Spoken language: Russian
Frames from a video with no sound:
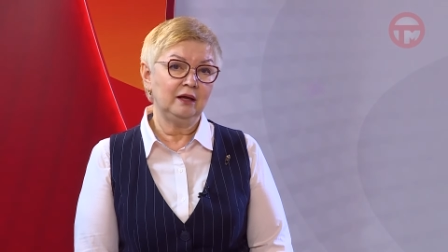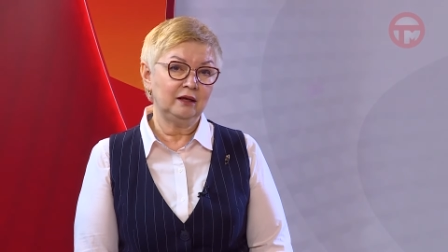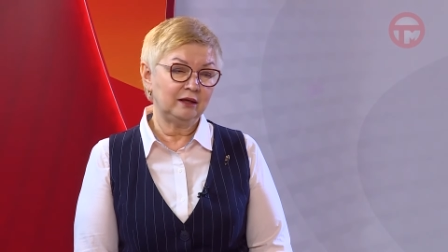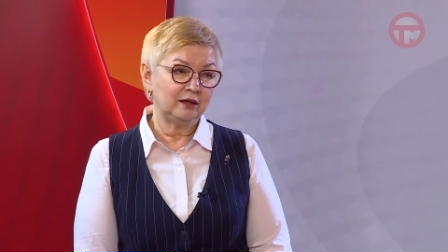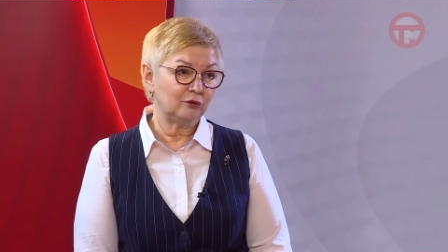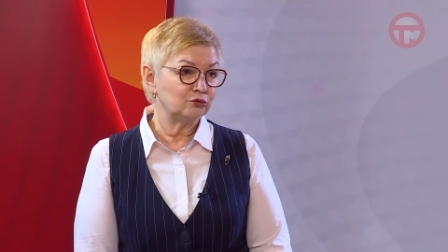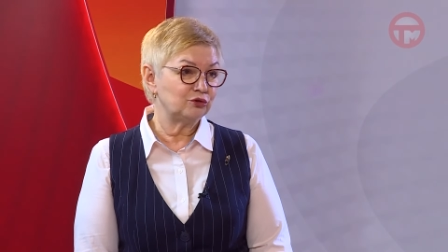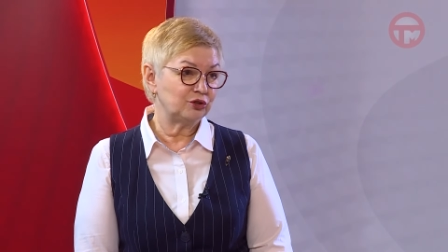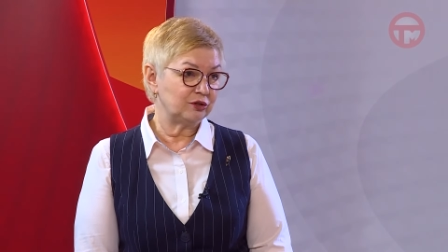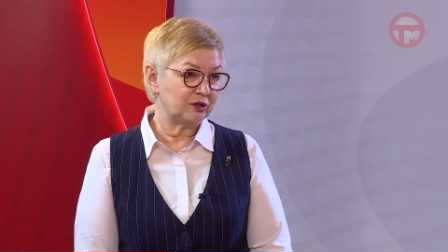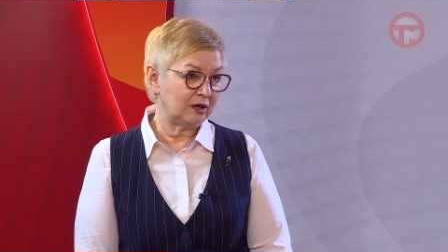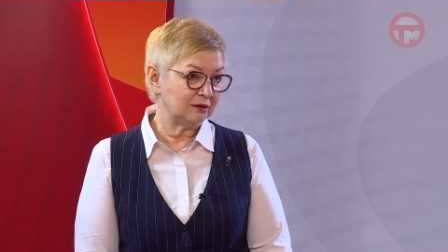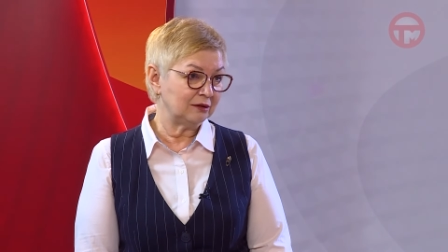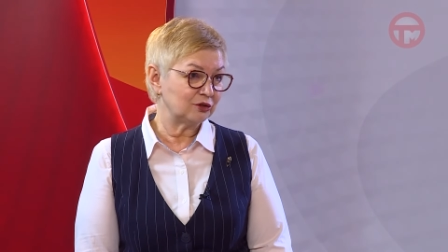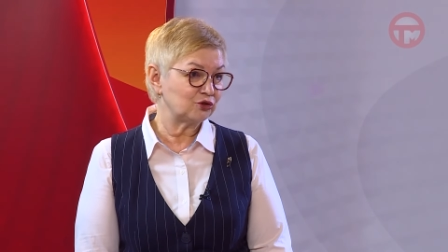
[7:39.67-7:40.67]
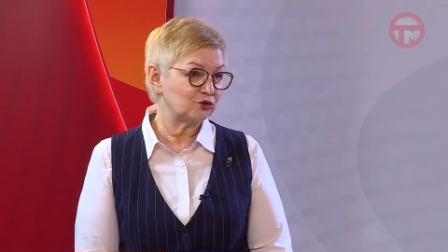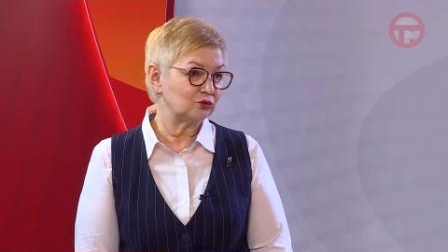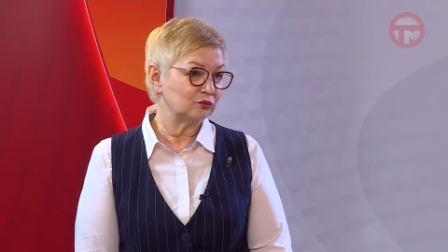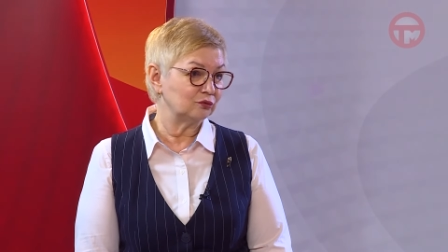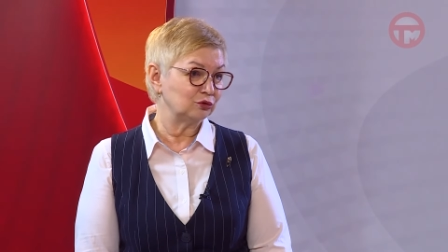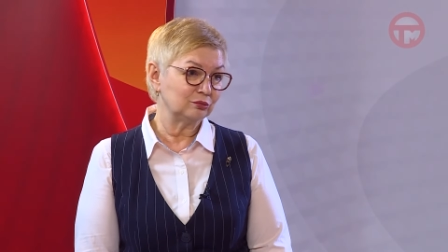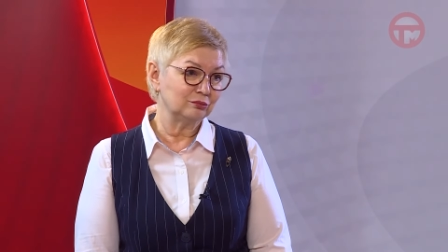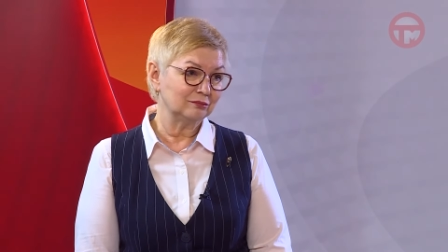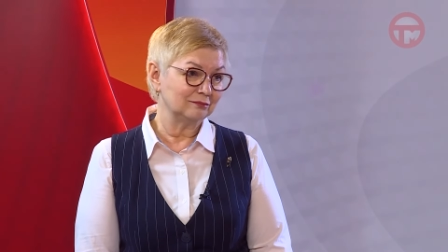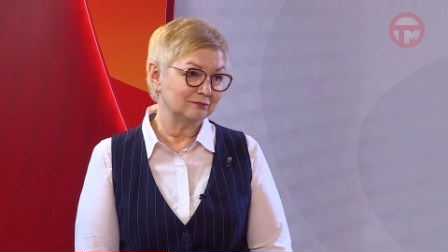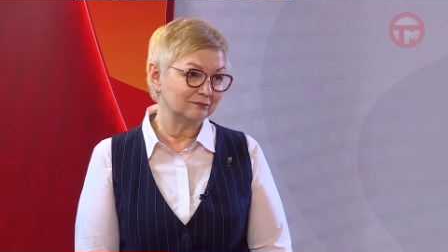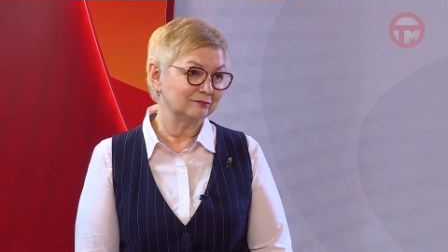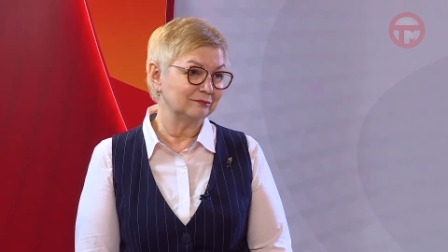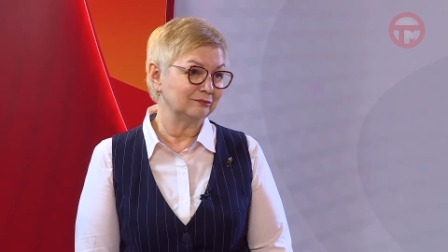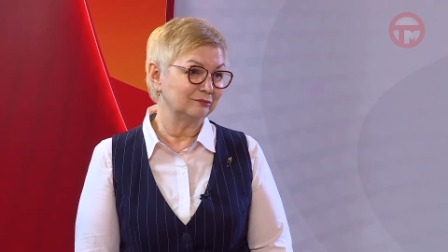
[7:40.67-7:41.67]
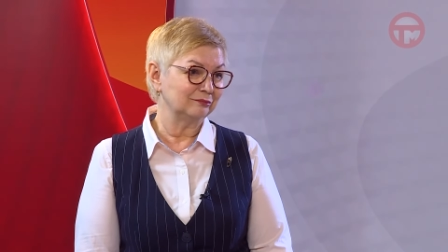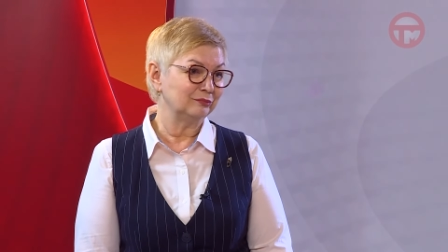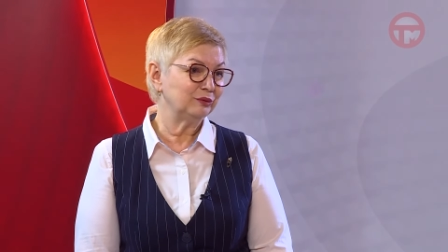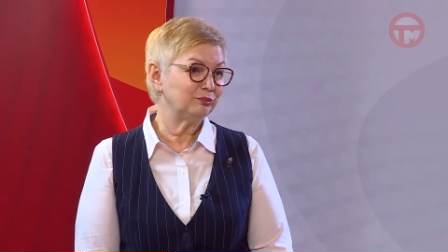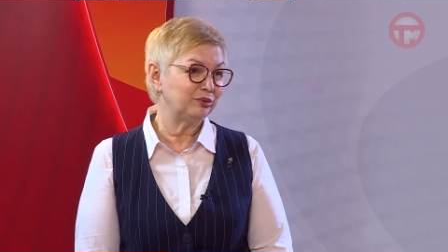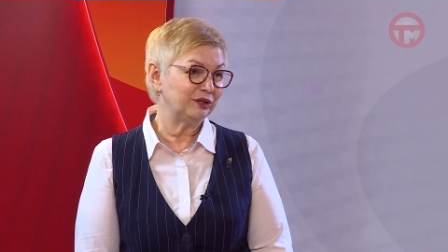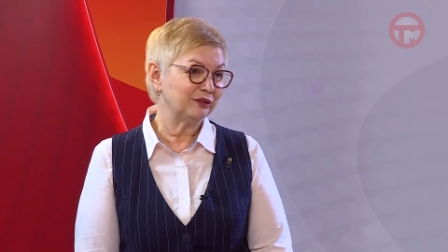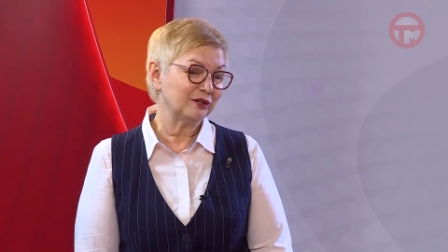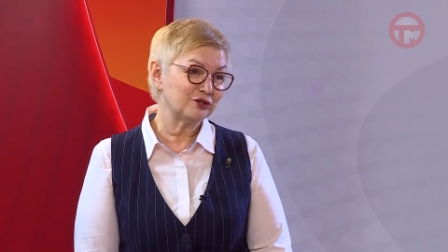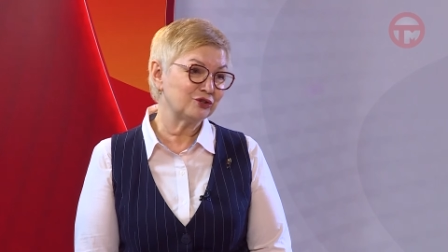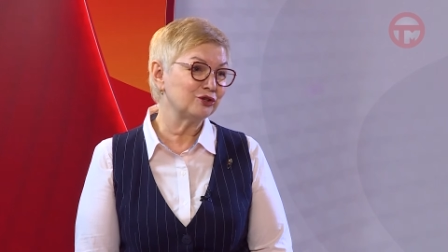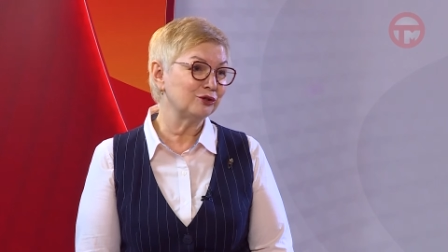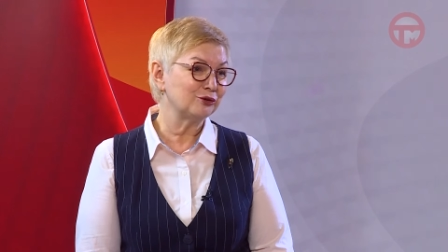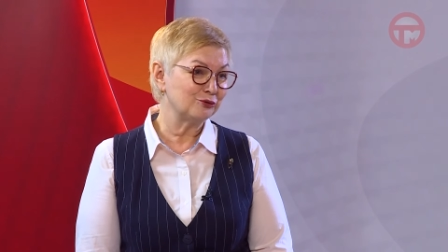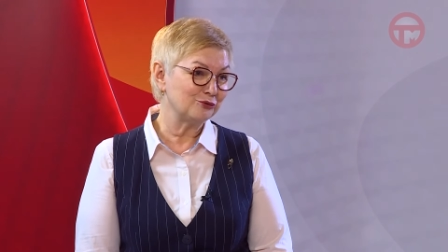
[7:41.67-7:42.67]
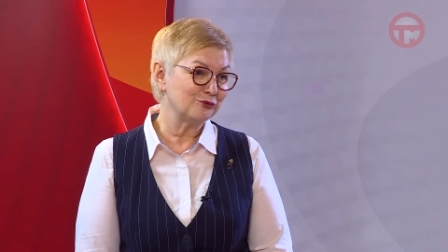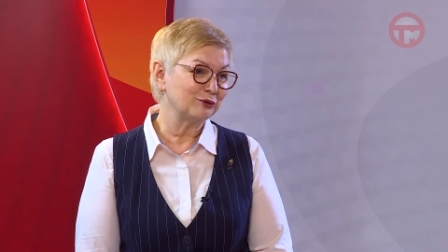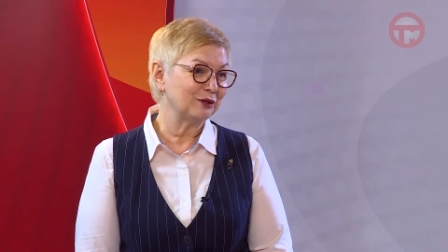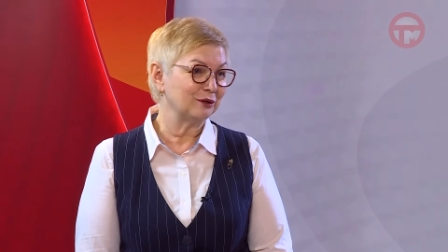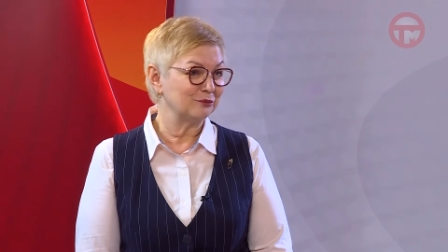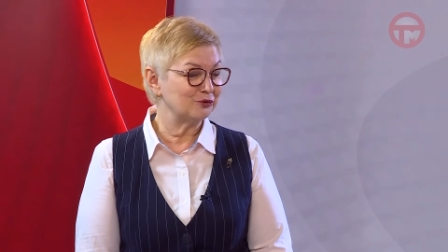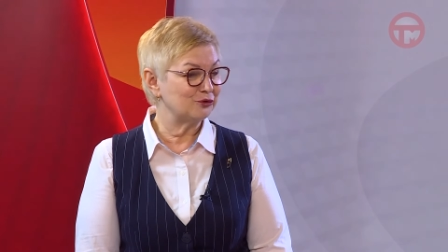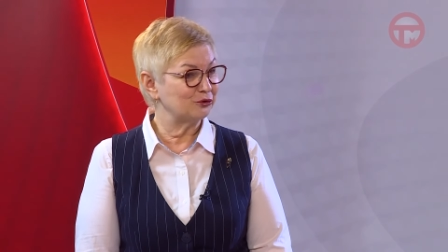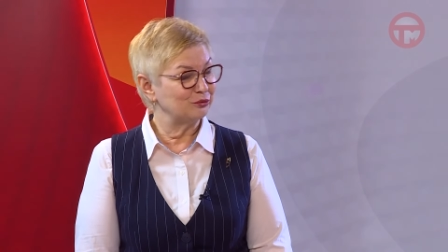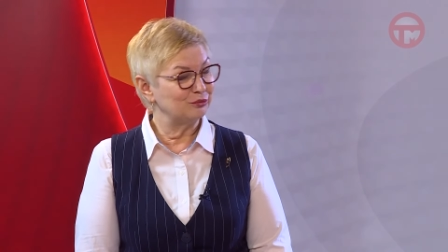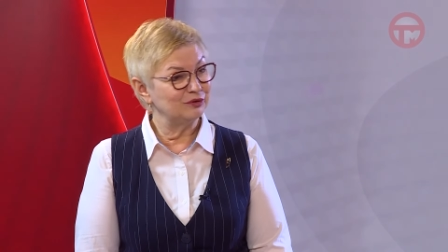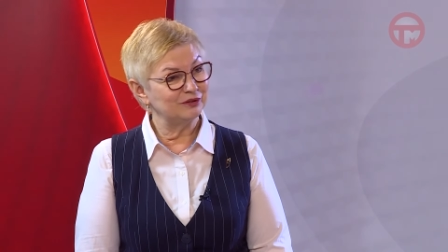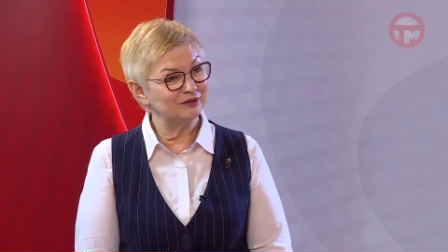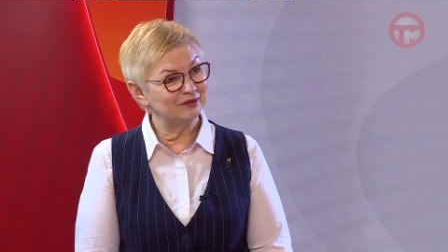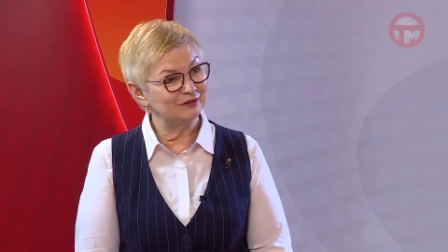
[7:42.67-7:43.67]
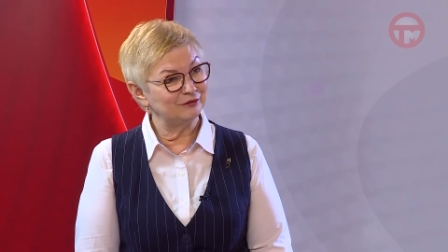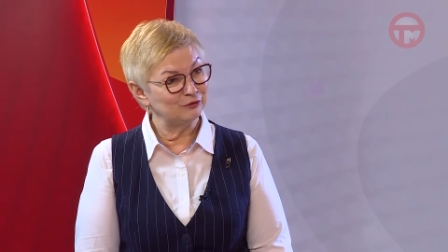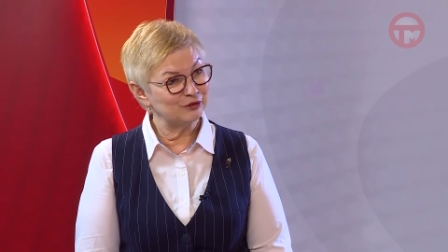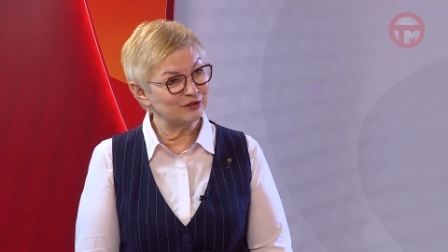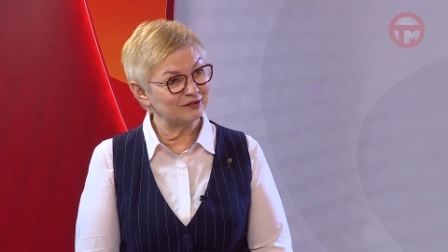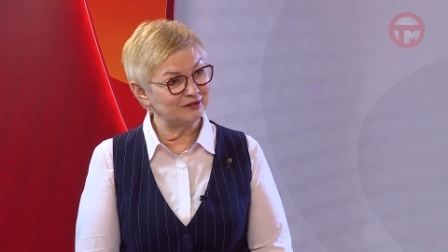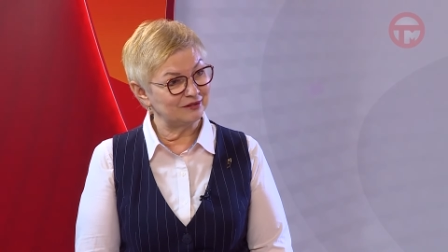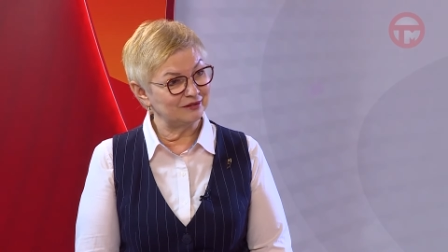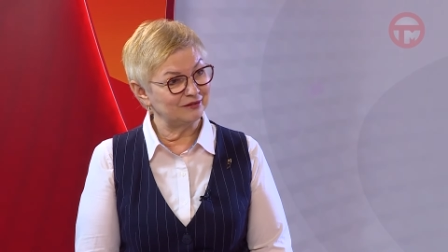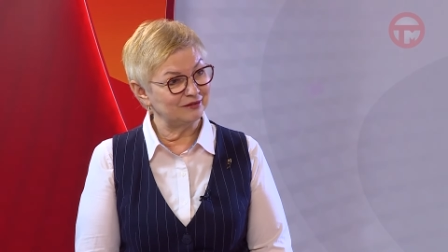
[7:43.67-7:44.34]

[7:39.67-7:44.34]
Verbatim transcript: Я очень рада, что вот мы приложили руку к тому, чтобы его сохранить.